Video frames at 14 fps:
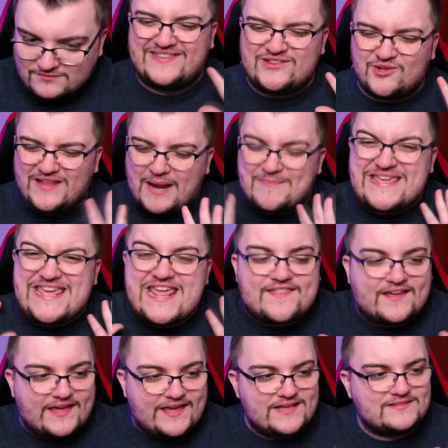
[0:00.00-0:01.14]
dentro de la
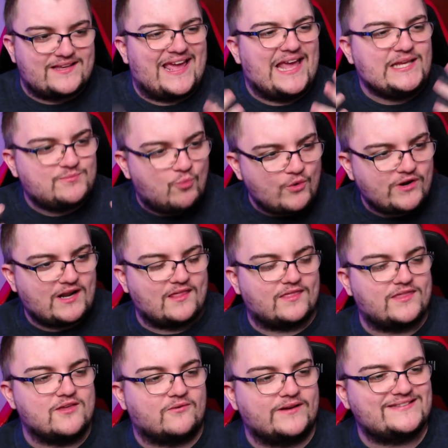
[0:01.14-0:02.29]
mierda que es, es buena la
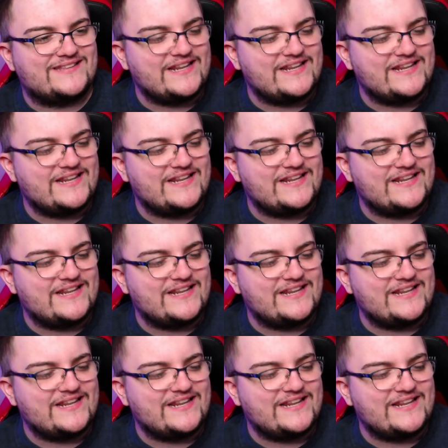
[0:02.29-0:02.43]
canción, ¿eh?